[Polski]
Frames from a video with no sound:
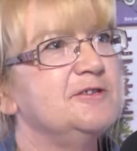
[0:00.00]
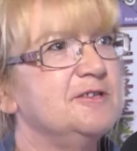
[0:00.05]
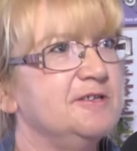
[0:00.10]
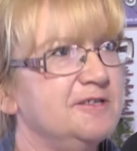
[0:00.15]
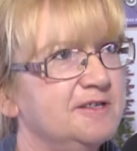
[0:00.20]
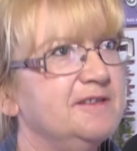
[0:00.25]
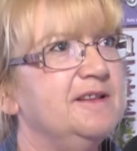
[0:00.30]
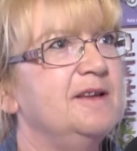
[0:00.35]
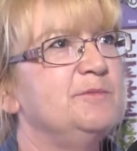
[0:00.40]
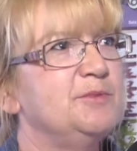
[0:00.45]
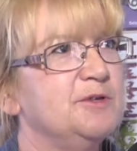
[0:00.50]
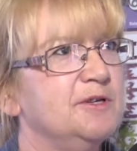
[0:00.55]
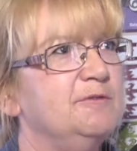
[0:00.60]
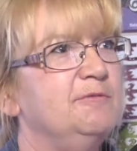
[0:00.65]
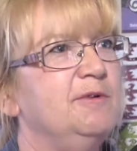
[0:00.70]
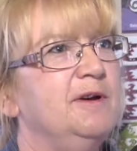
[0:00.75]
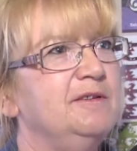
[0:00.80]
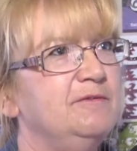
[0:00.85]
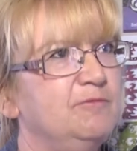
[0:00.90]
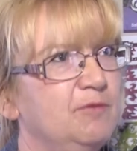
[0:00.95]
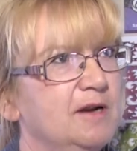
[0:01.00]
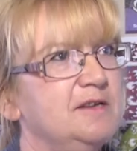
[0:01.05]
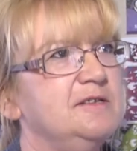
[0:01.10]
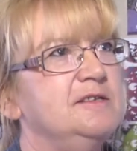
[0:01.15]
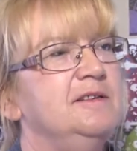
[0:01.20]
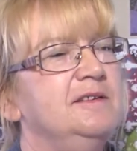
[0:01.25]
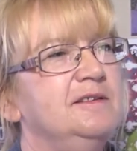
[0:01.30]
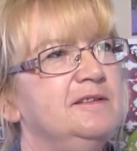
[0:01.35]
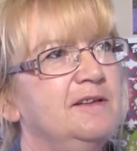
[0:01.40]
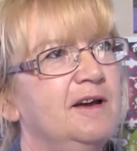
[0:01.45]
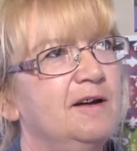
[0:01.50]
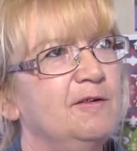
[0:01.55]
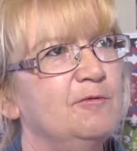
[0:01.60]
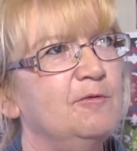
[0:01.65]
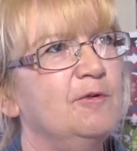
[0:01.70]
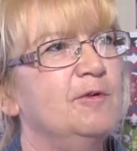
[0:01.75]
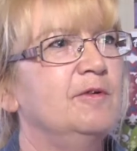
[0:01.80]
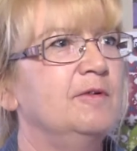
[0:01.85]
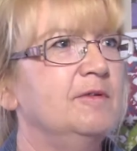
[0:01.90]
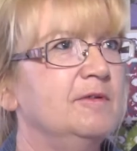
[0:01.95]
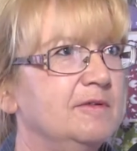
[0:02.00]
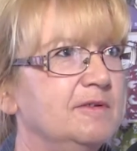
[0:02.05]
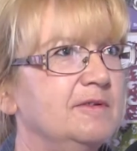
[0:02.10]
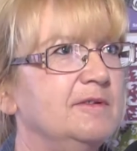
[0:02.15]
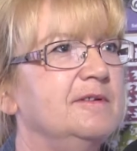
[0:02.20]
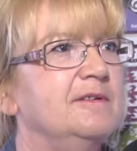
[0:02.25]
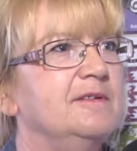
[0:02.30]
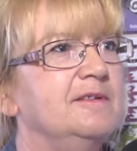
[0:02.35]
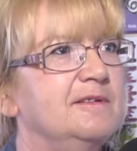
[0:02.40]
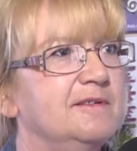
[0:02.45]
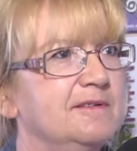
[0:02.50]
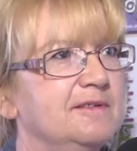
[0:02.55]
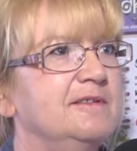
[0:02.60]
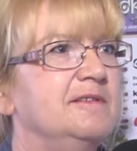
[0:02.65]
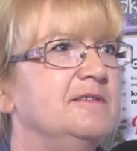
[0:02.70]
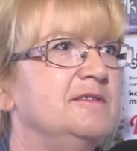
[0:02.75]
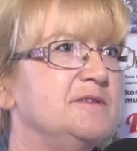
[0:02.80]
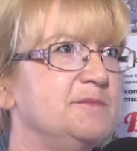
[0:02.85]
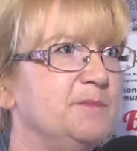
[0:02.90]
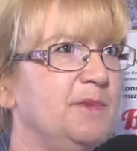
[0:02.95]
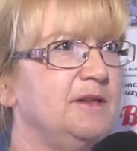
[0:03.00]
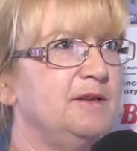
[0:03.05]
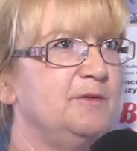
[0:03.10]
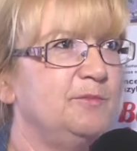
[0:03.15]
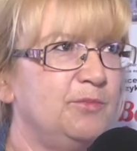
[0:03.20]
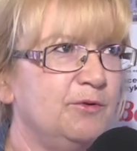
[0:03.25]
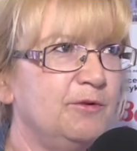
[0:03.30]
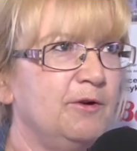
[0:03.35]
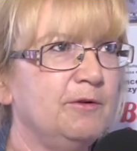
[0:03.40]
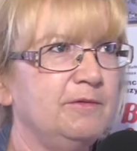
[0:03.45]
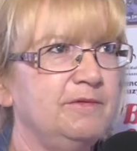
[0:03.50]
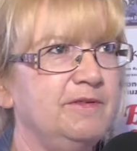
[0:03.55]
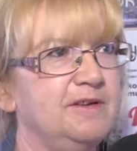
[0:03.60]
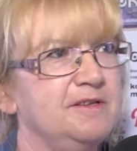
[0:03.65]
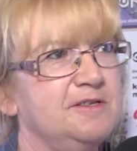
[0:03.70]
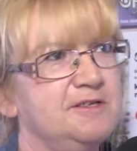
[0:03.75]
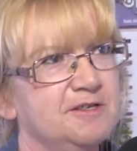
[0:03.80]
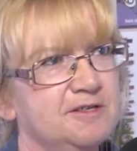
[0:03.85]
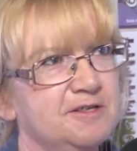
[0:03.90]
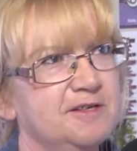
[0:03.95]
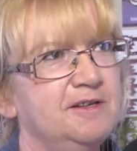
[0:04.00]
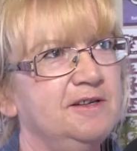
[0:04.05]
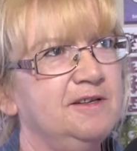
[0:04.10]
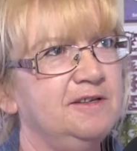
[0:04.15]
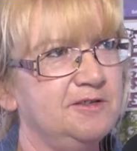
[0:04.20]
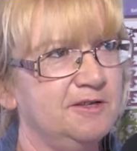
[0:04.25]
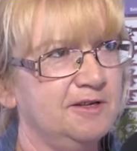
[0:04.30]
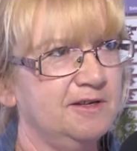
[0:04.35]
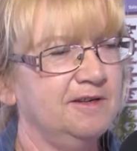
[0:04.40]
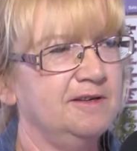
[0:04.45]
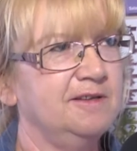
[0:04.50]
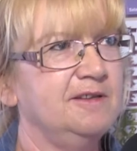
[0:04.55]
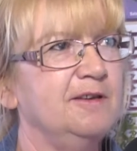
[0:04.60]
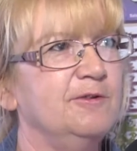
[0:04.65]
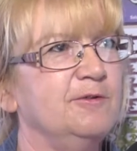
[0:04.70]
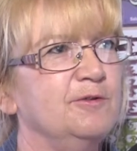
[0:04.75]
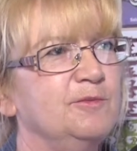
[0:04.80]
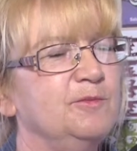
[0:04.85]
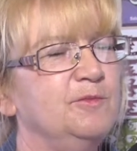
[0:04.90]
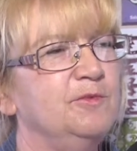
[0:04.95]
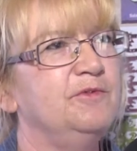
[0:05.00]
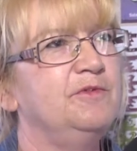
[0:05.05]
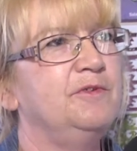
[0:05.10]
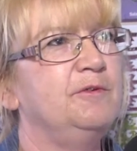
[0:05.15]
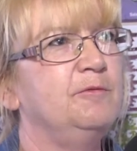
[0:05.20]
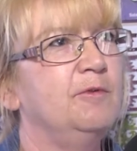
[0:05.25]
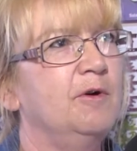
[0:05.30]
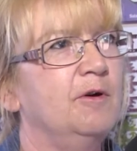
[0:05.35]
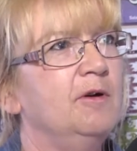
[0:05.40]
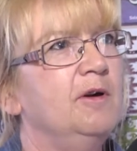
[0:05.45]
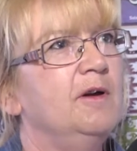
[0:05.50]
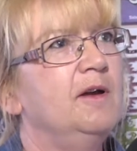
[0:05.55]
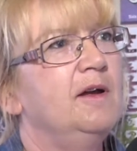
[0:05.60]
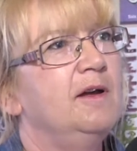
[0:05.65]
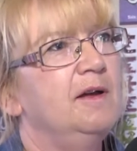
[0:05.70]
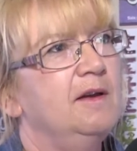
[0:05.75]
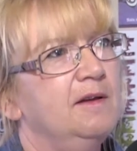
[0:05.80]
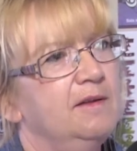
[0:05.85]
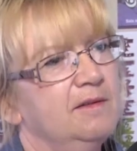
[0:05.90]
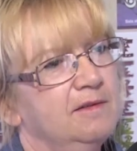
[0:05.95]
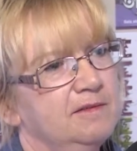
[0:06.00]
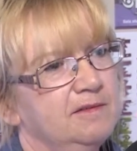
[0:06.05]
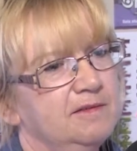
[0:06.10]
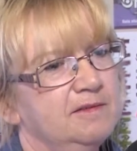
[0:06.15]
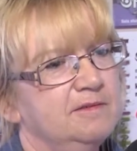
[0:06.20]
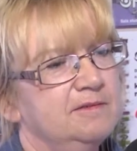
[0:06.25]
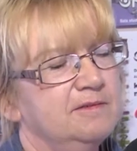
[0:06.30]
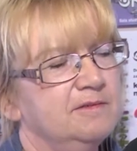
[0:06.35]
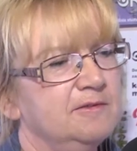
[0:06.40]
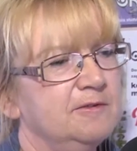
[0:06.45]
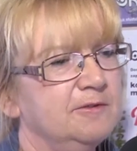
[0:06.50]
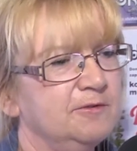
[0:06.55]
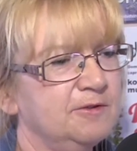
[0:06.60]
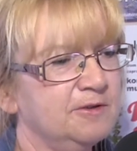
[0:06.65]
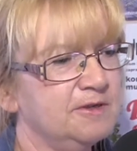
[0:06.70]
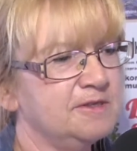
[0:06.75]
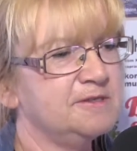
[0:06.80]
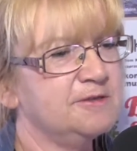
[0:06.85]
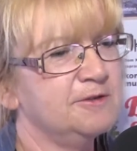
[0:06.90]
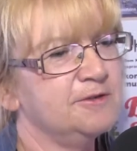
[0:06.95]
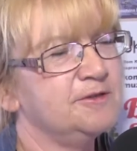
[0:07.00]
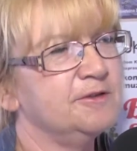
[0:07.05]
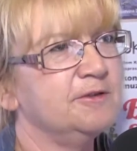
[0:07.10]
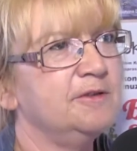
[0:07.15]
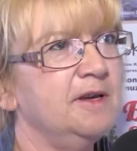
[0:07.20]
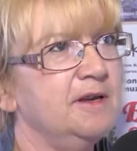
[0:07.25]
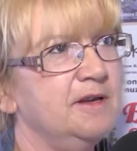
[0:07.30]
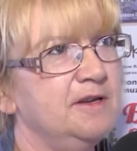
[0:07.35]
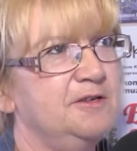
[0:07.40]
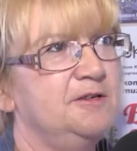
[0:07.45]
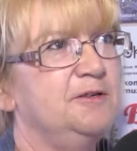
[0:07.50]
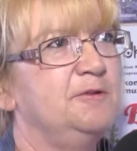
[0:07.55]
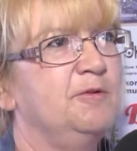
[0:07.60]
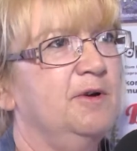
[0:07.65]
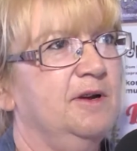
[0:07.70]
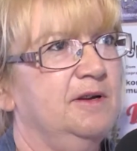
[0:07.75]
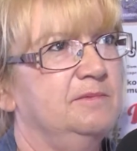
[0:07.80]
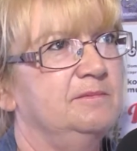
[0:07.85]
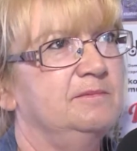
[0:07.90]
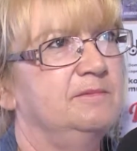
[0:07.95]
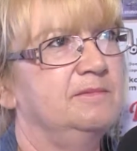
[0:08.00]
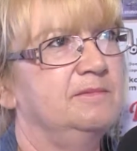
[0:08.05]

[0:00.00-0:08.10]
że się na przykład właśnie dało e, zmanipulować, jeżeli się nie odmówiło. E, no to jest coś, co daje siłę.